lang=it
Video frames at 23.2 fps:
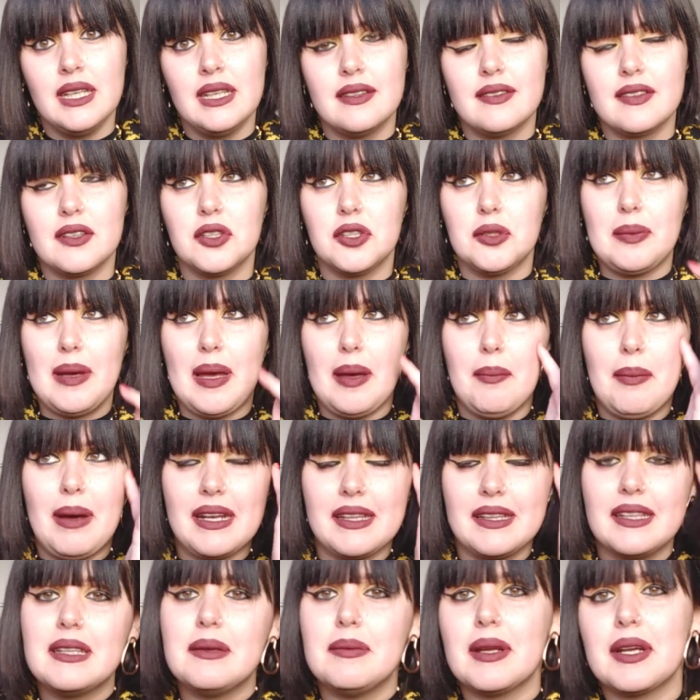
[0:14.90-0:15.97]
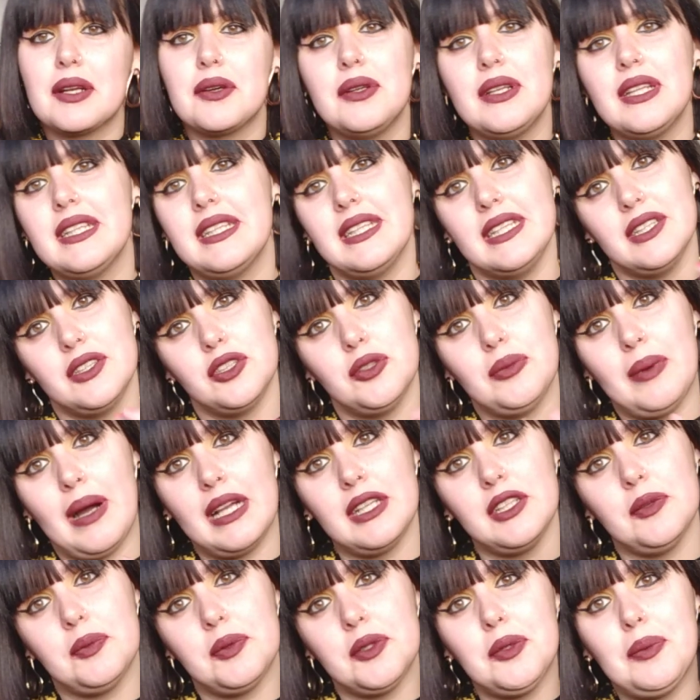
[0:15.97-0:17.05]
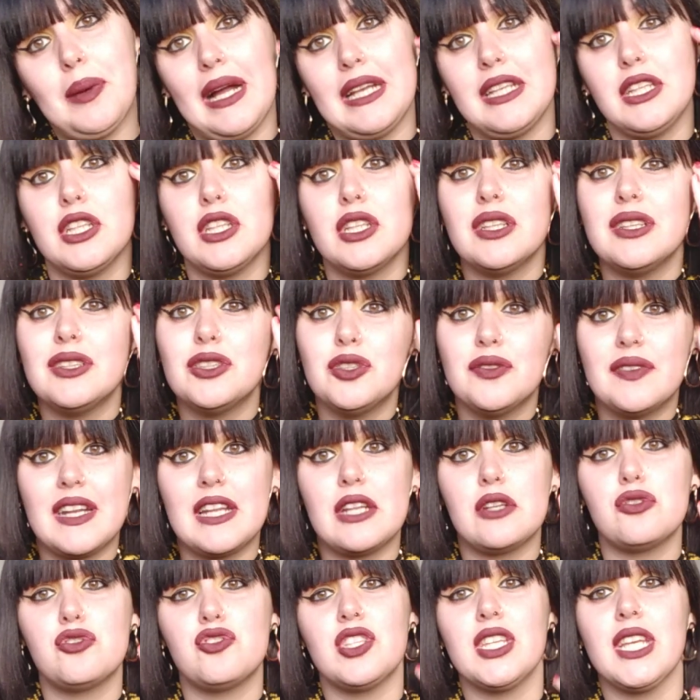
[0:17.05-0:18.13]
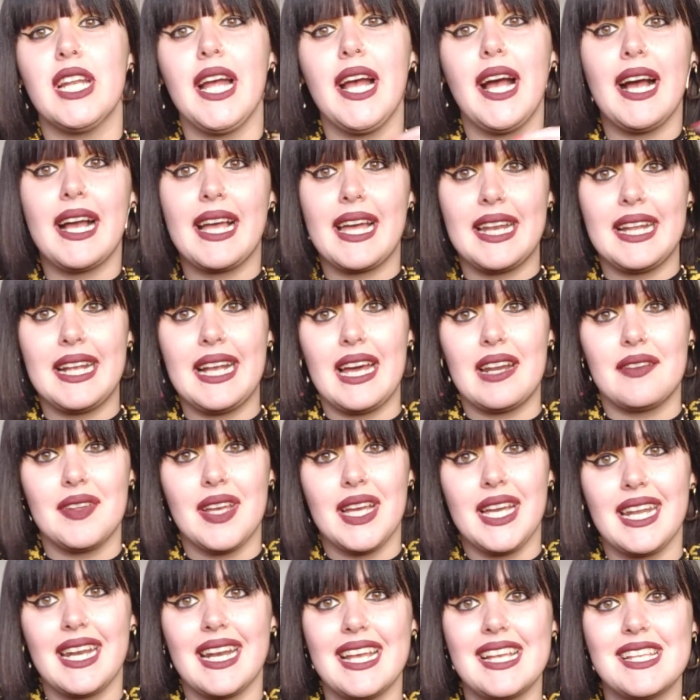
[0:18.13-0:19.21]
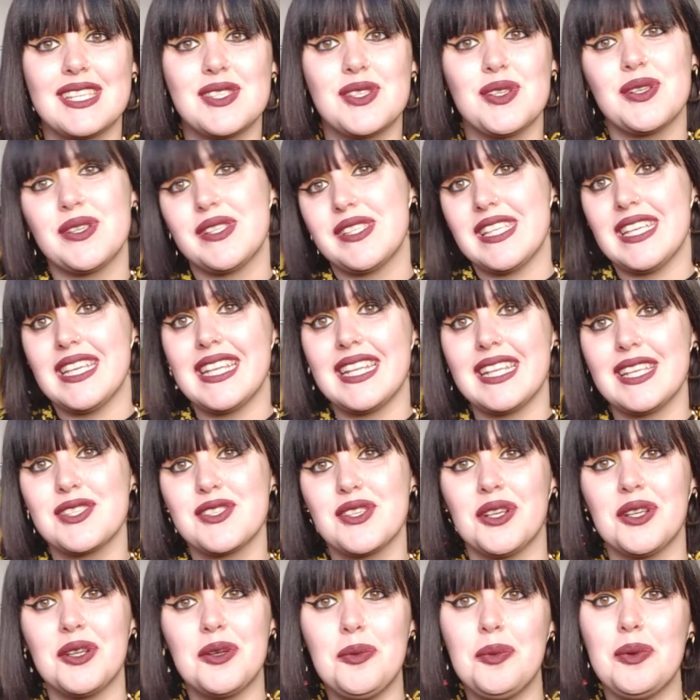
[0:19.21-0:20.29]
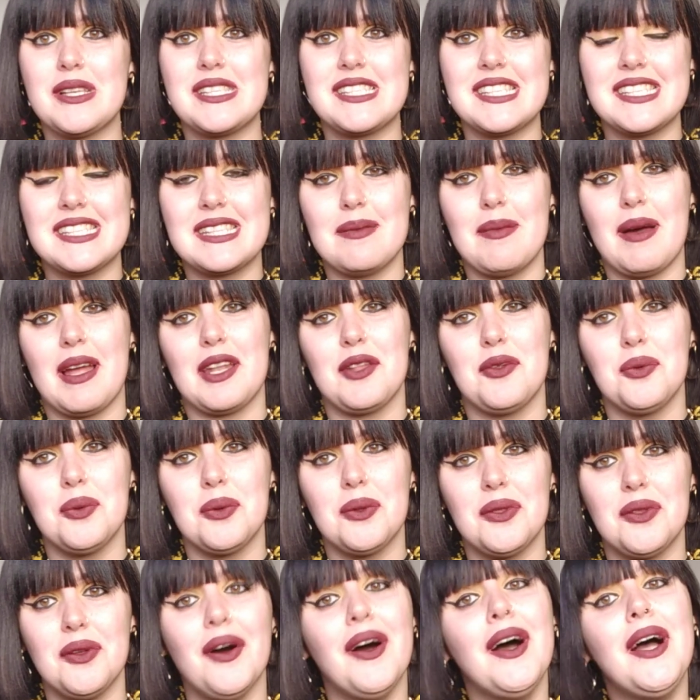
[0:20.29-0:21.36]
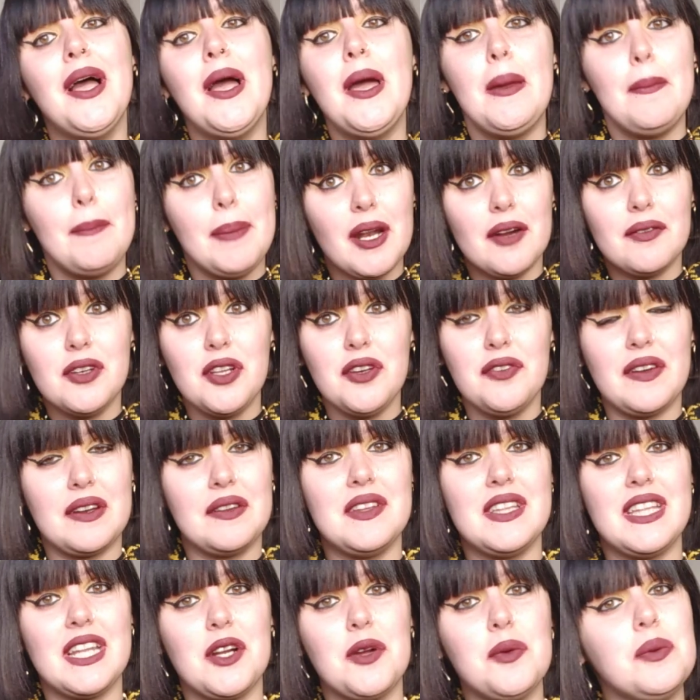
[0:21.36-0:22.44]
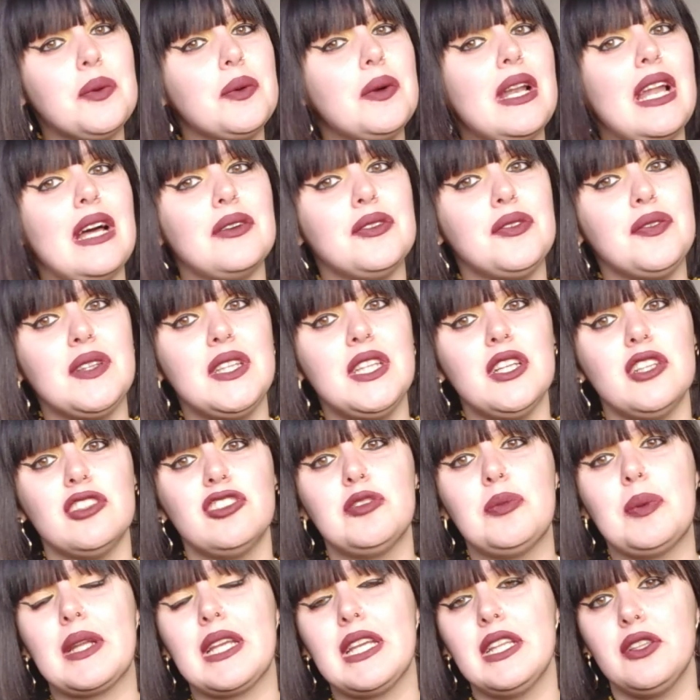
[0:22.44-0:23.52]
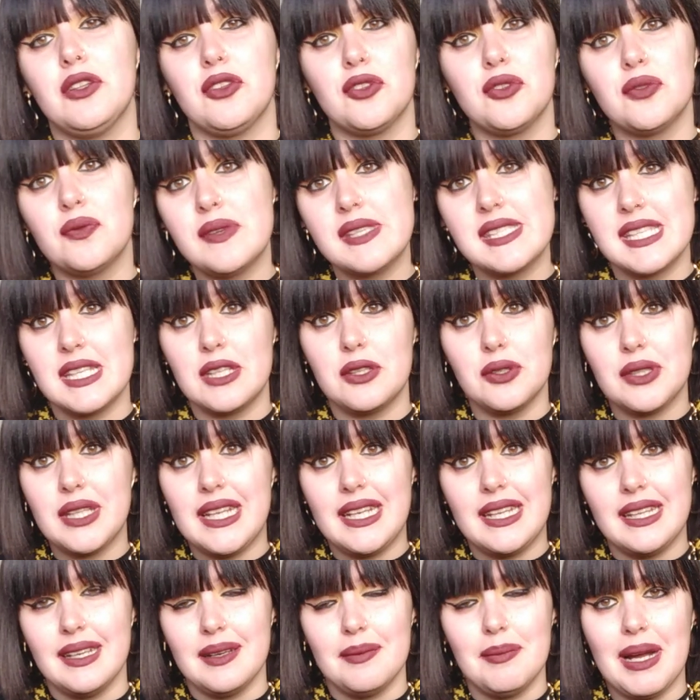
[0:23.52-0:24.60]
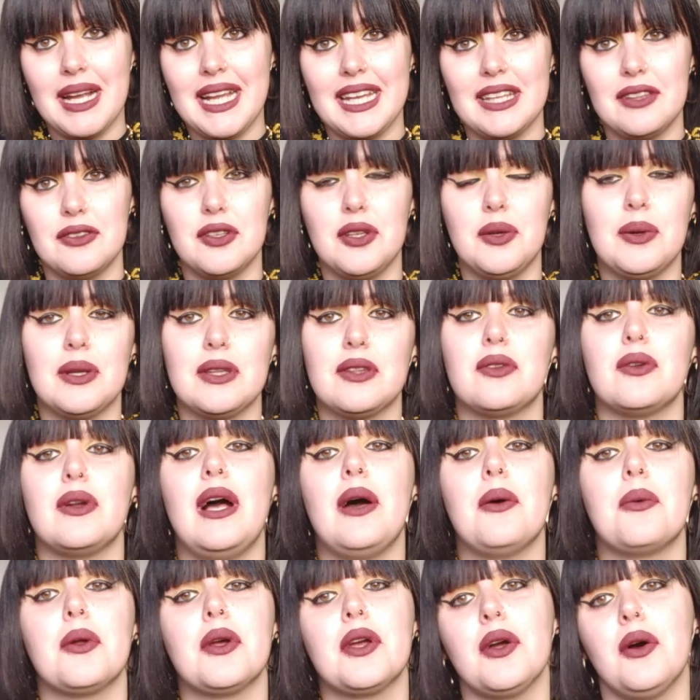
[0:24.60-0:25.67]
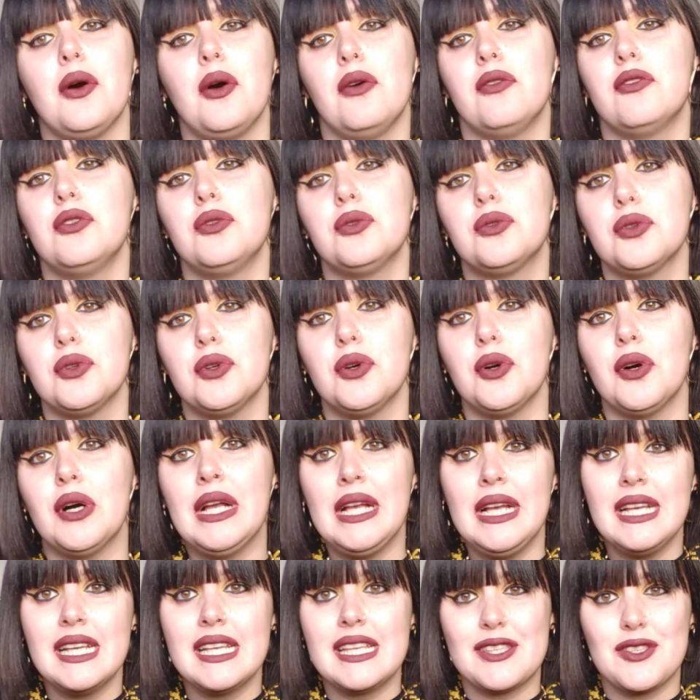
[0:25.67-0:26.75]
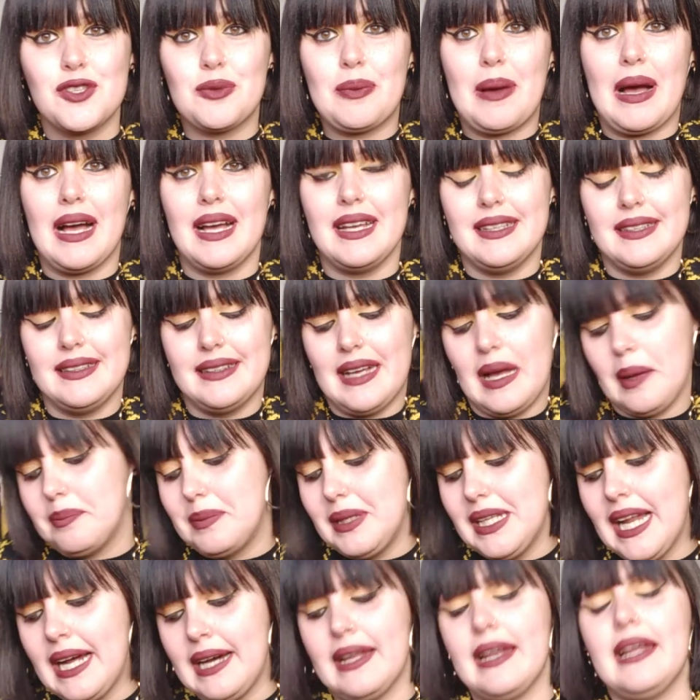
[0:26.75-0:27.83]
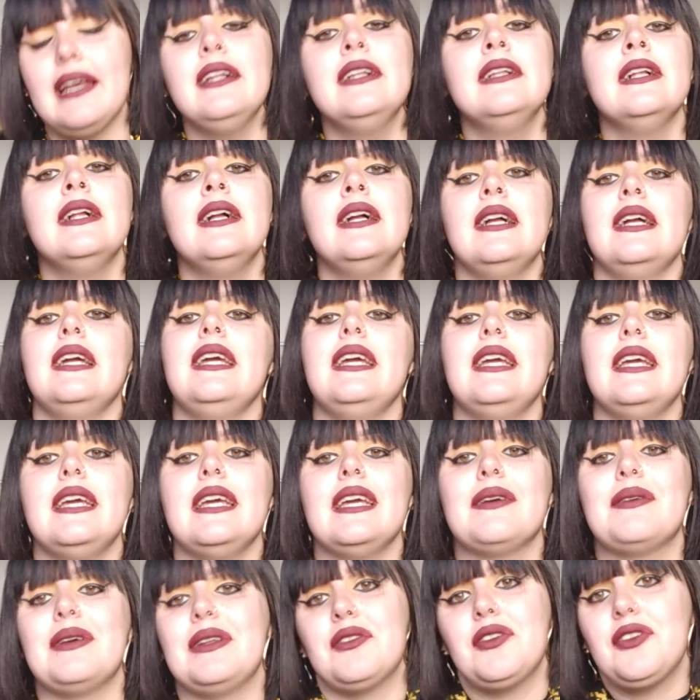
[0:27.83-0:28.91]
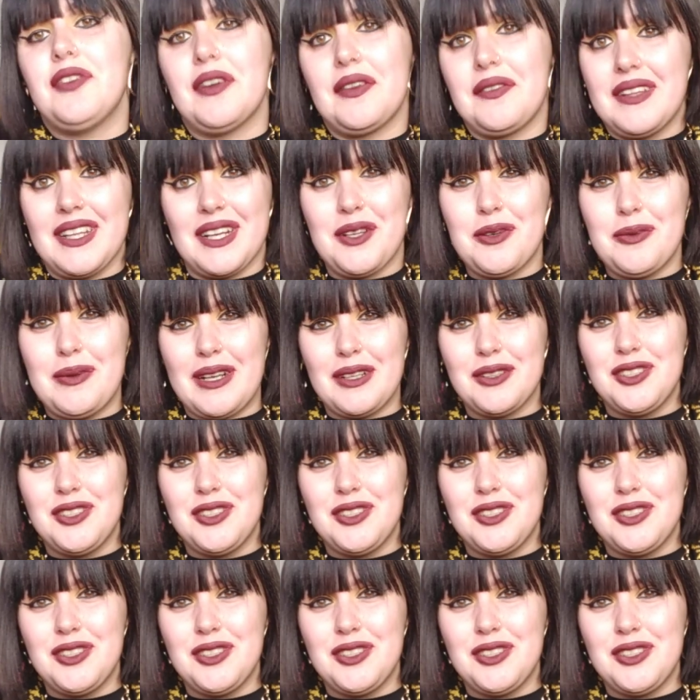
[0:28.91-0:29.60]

secondo me martedì, mercoledì, domani, dopodomani dovrei riuscire a caricarvi anche il resto, così riesco anche un po' a sistemare tutto. Però volevo farvi vedere comunque l'outfit di oggi perché indosso un vestito del banchetto di 4 euro che ho voluto insomma eh, abbinare e quindi volevo farvi vedere come era